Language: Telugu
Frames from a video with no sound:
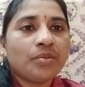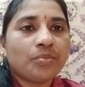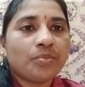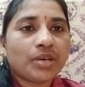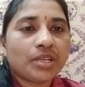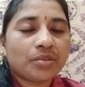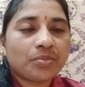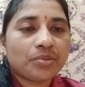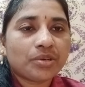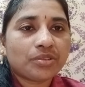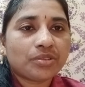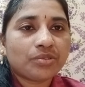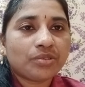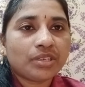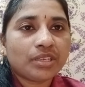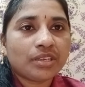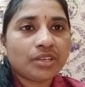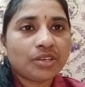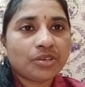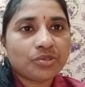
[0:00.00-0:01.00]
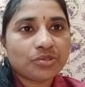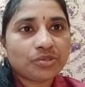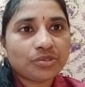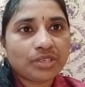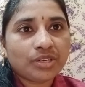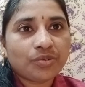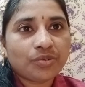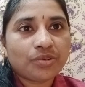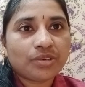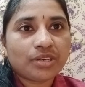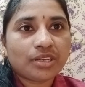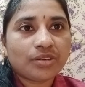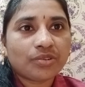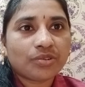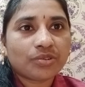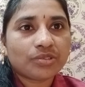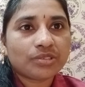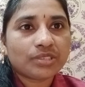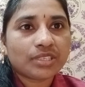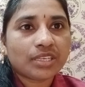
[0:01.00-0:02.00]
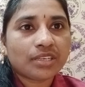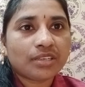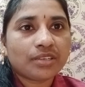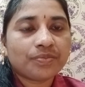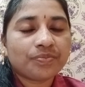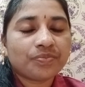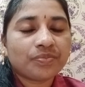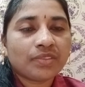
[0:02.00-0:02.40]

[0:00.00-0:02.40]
బాధపడుతూనే ఏడుస్తూనే ఉంటాను ఒక్కోసారి